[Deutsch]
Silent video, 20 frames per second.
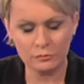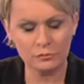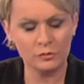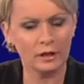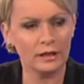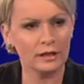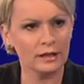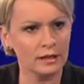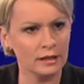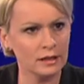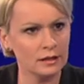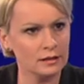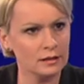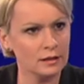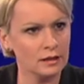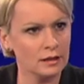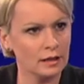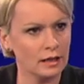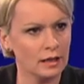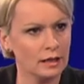vor Gericht
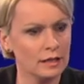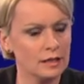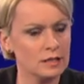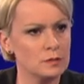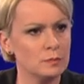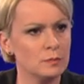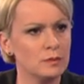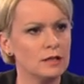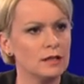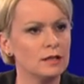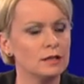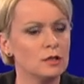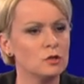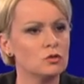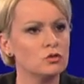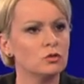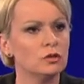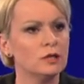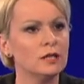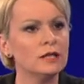äh, mhm. krankheitsbedingt
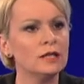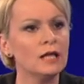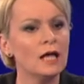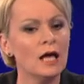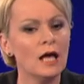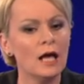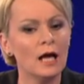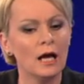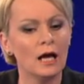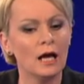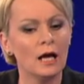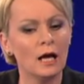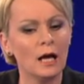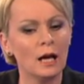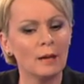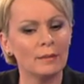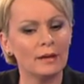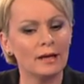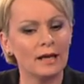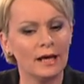entschuldigt. Äh,
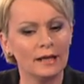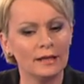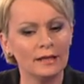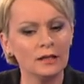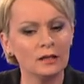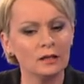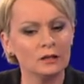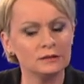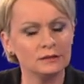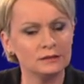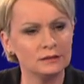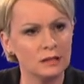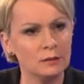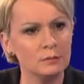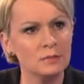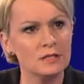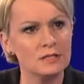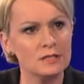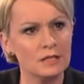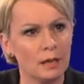aber kann ich aus
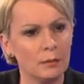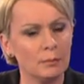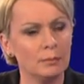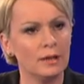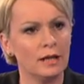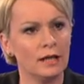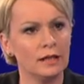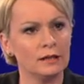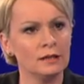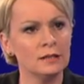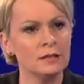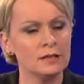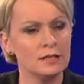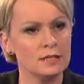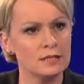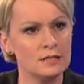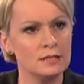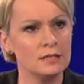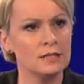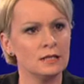dem jetzt ableiten,
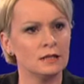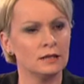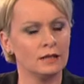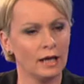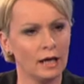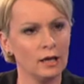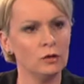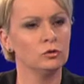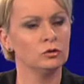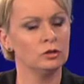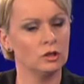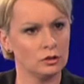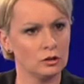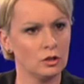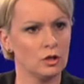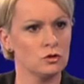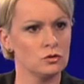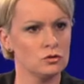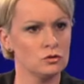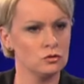dass
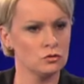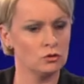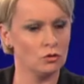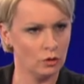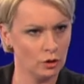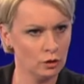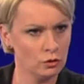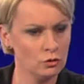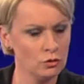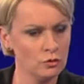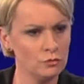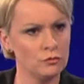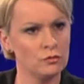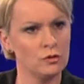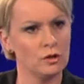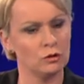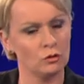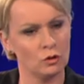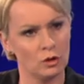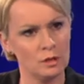300.000 Euro
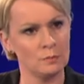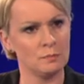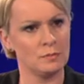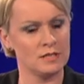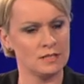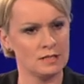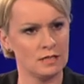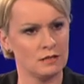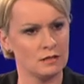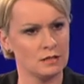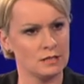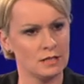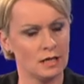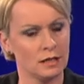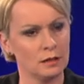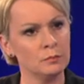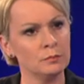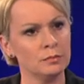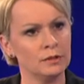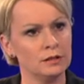für ein neues
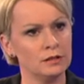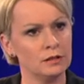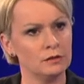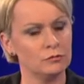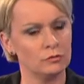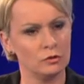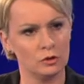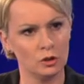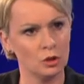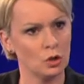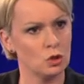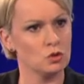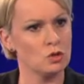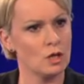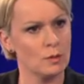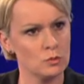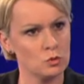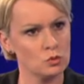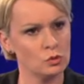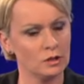Seitenpapier für genauso
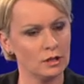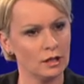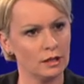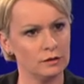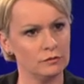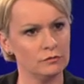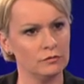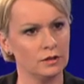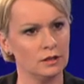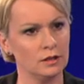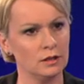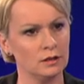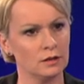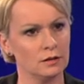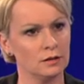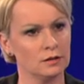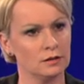absurd halten wie ich?